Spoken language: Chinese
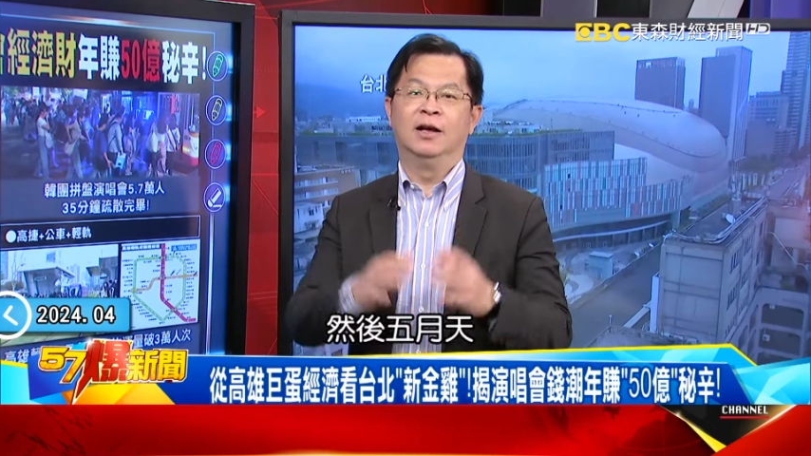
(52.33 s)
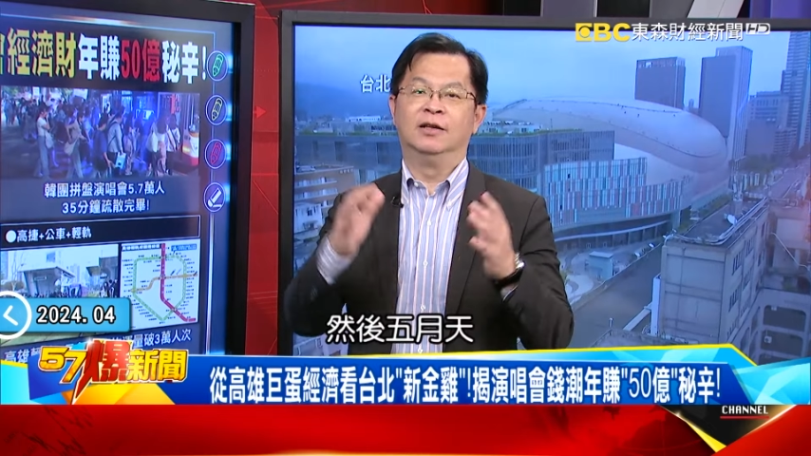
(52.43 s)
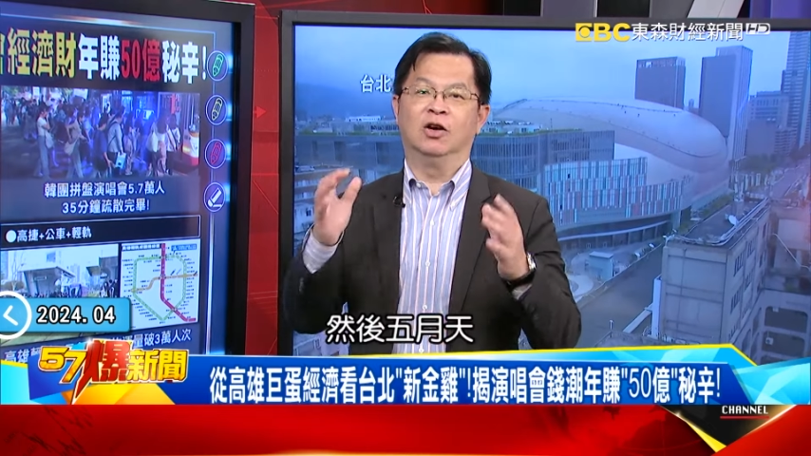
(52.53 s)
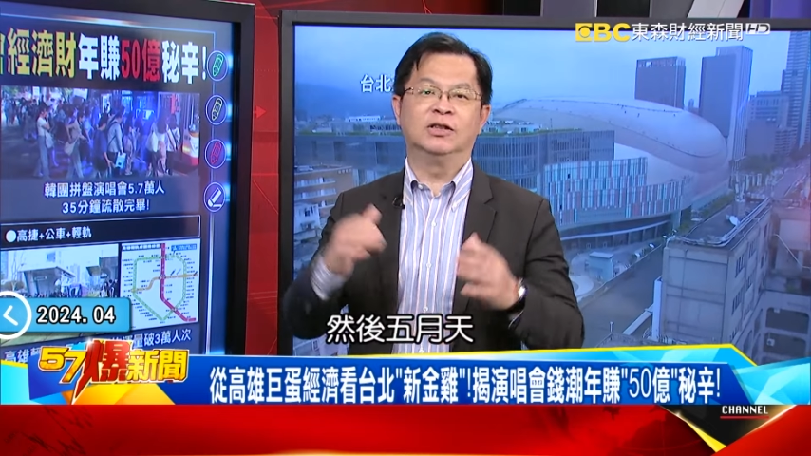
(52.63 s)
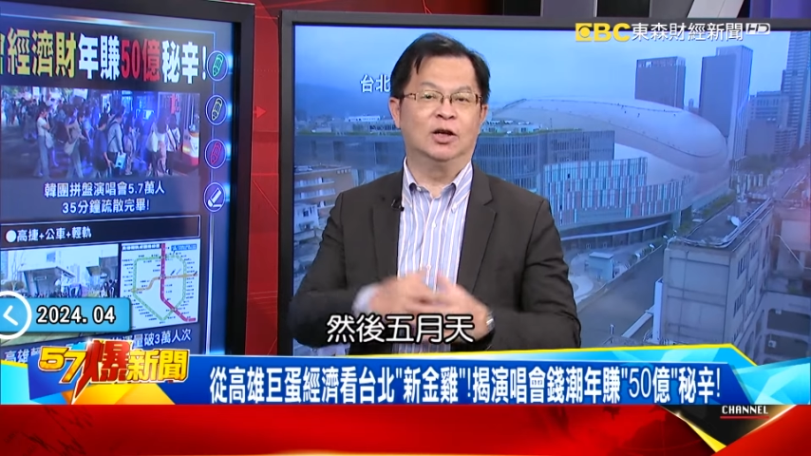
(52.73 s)

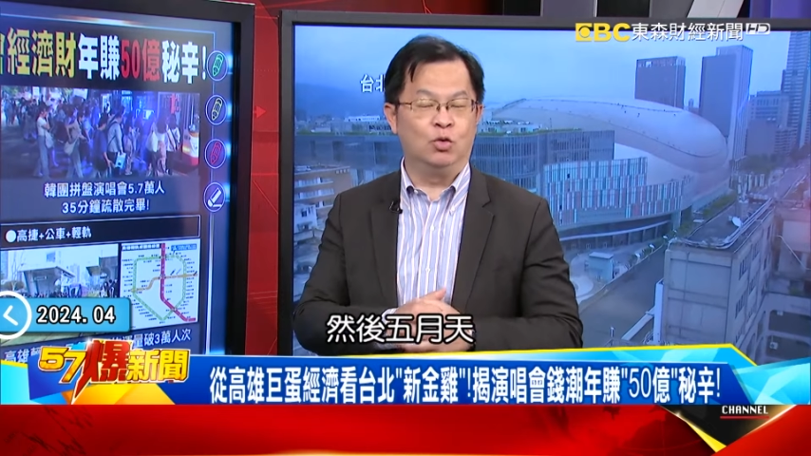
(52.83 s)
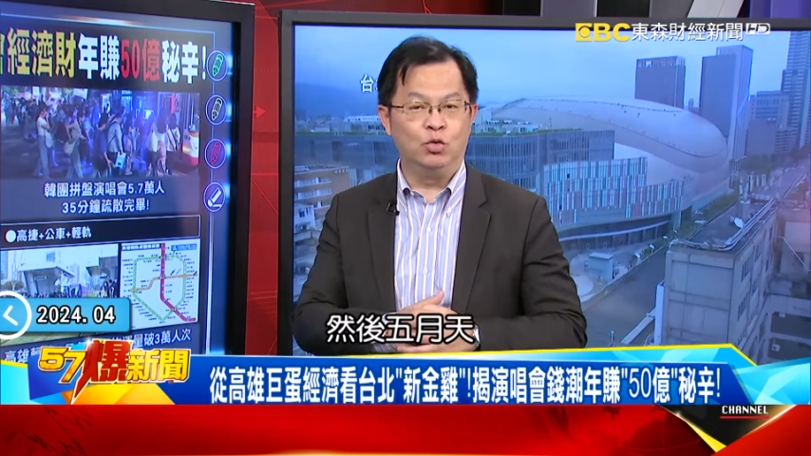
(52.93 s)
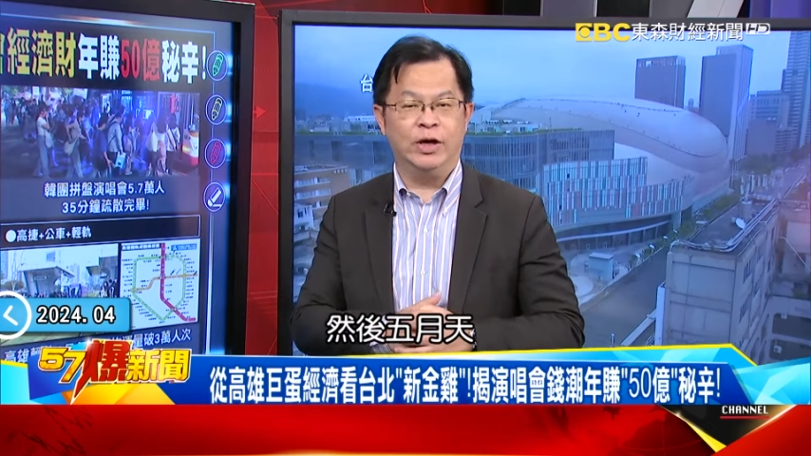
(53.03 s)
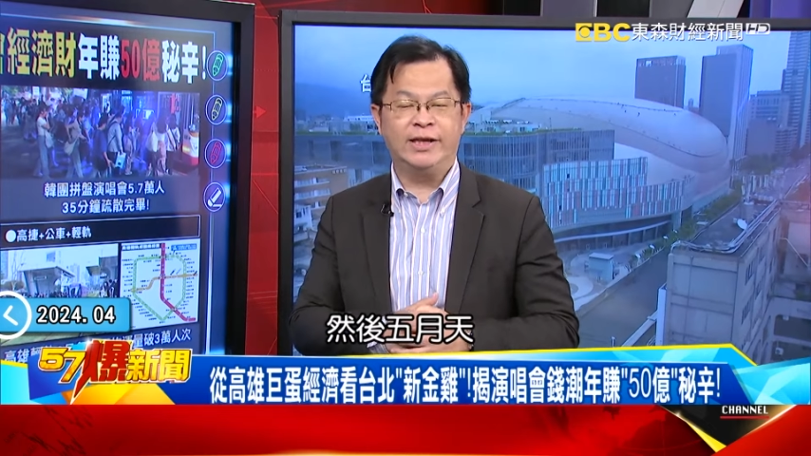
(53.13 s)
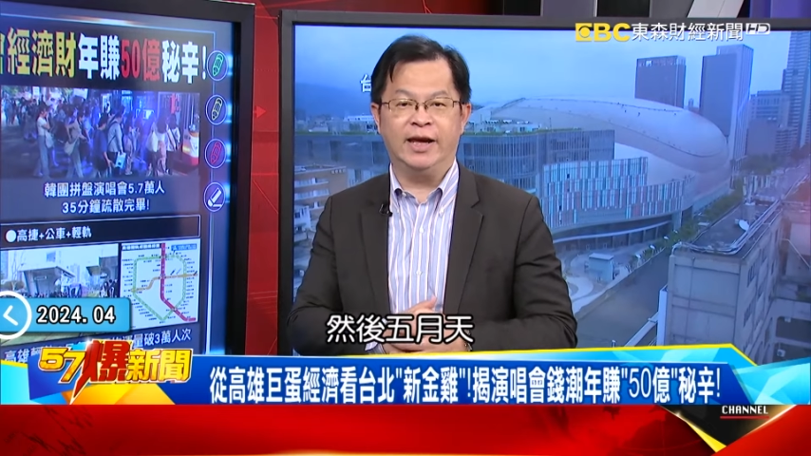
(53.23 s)
然后这个五
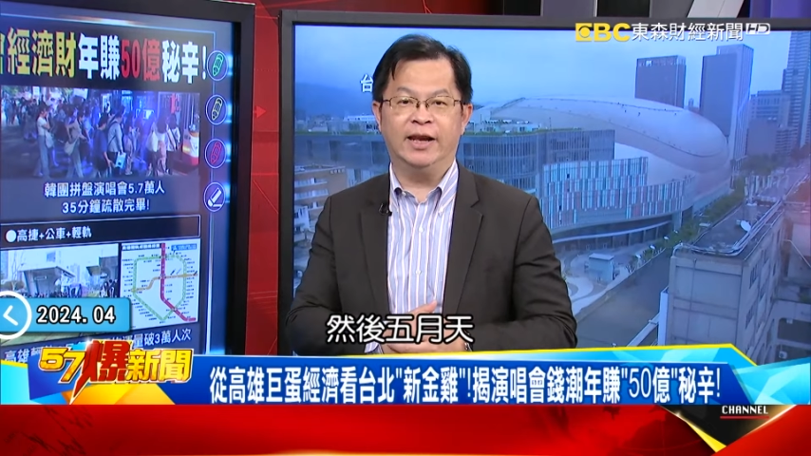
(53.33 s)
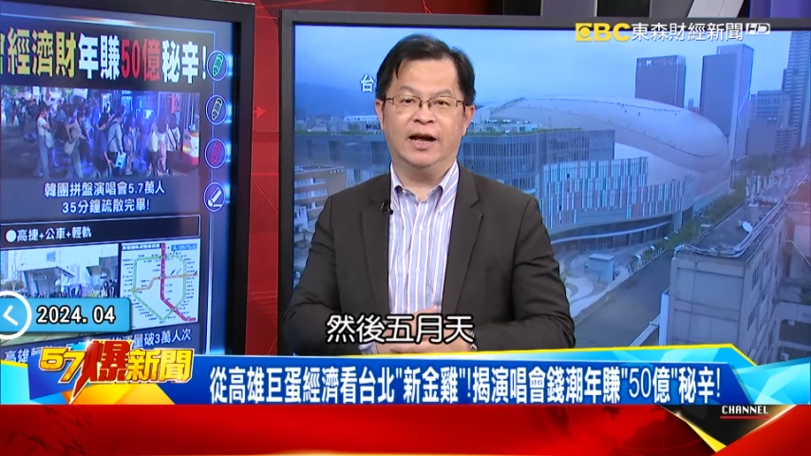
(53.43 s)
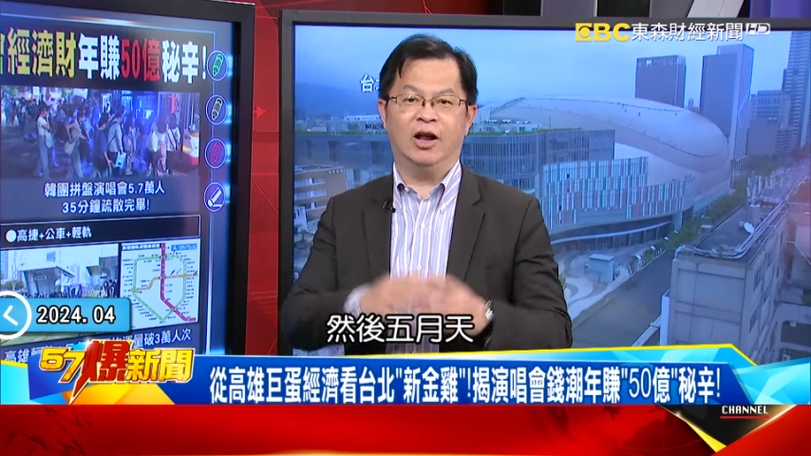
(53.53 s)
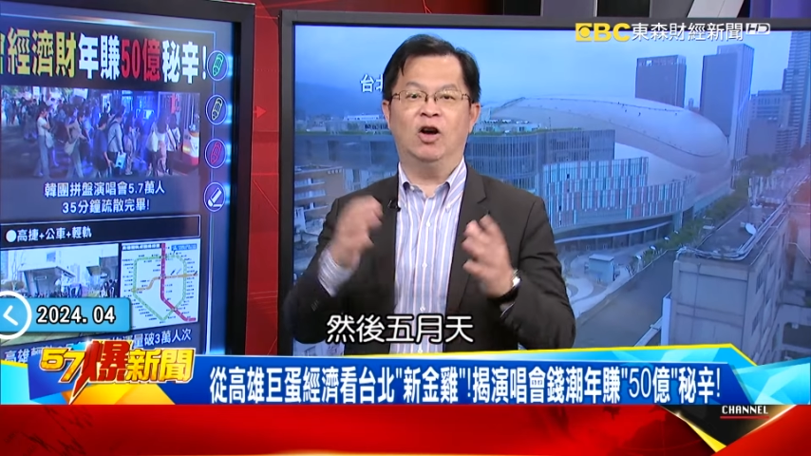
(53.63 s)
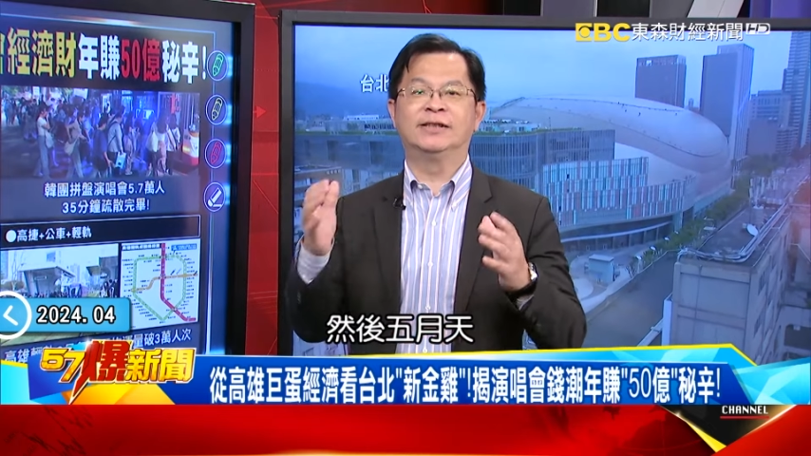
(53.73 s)
月天
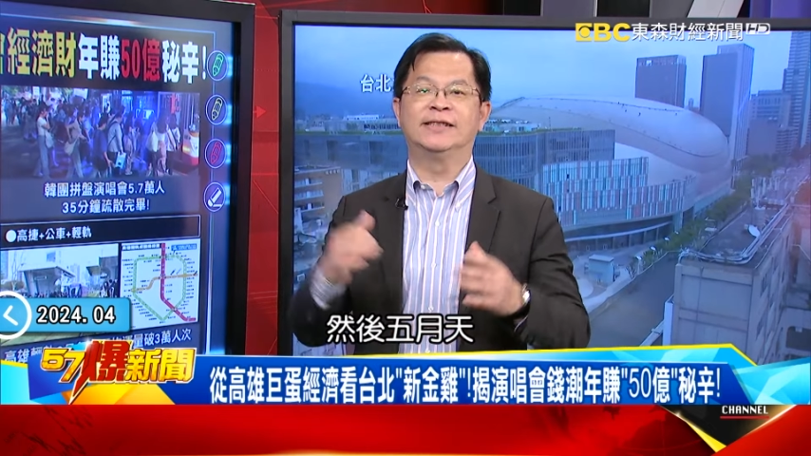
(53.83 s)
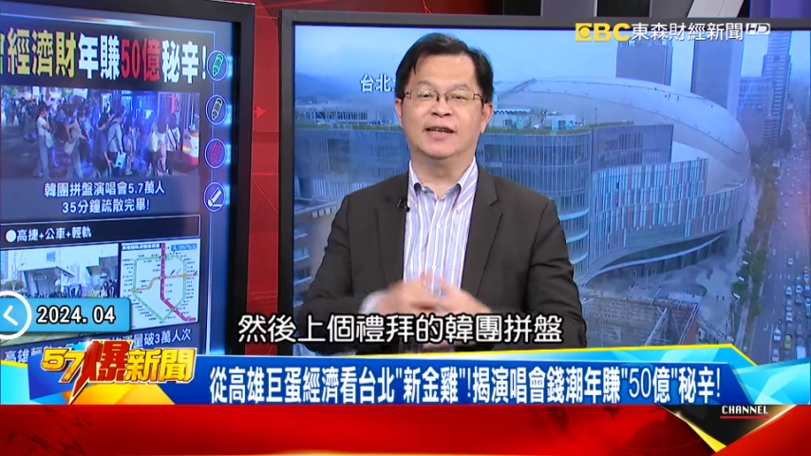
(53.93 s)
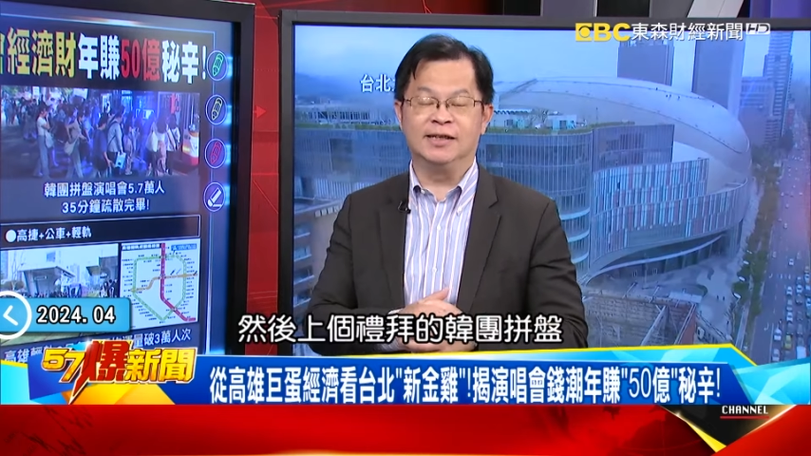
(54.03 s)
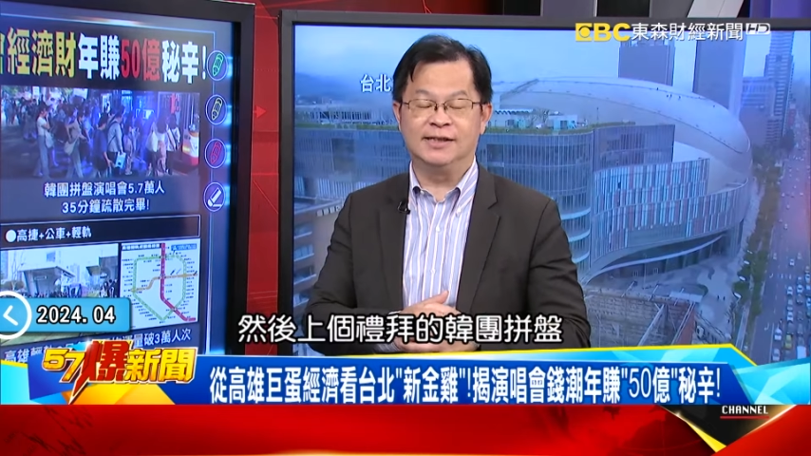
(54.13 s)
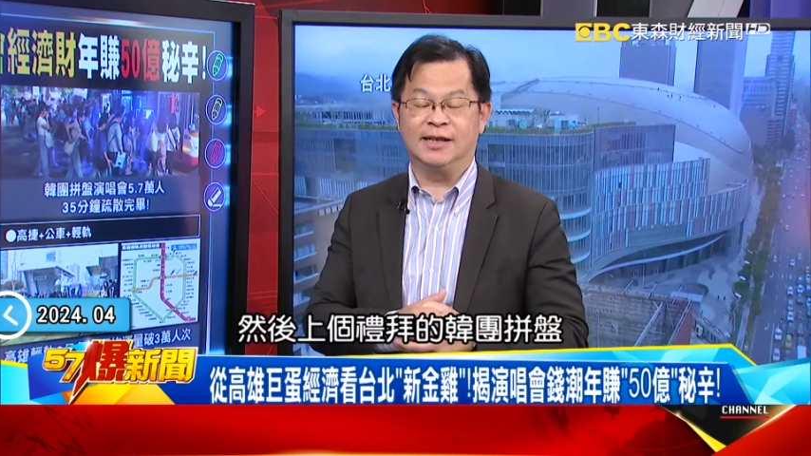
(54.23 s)
啊，然后这
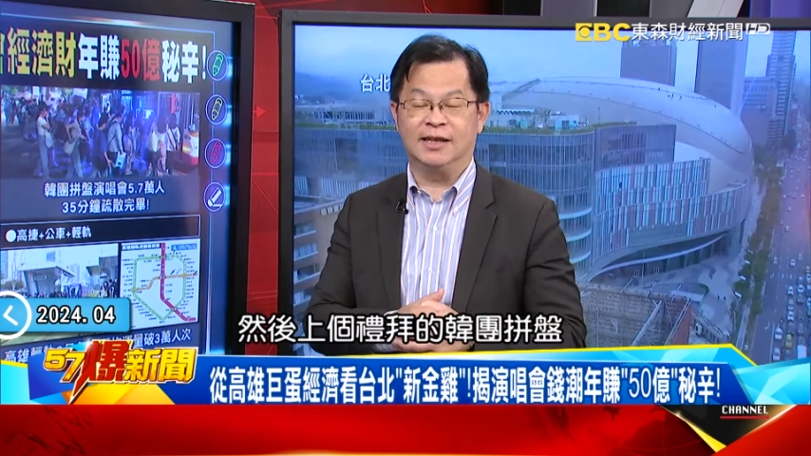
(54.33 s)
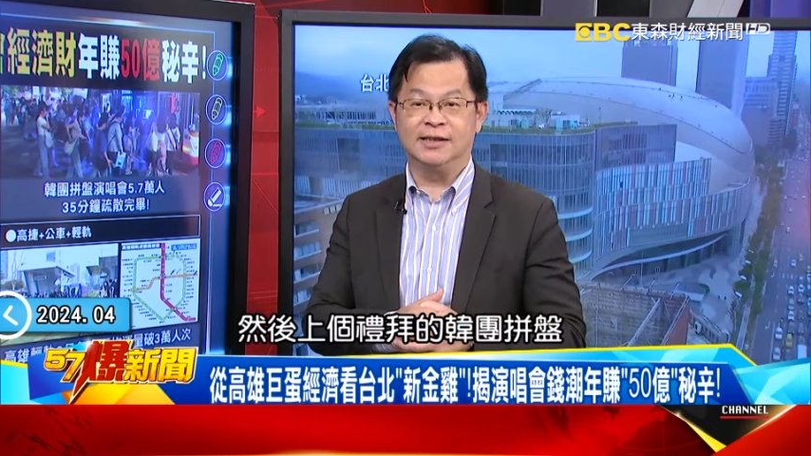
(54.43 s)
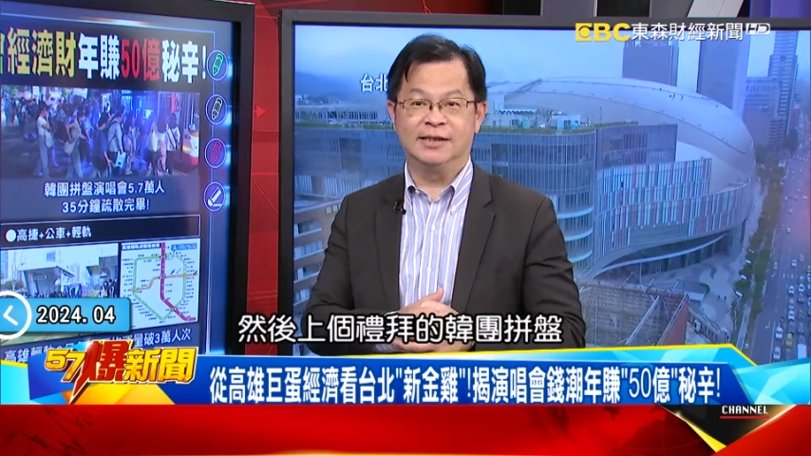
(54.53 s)
个这个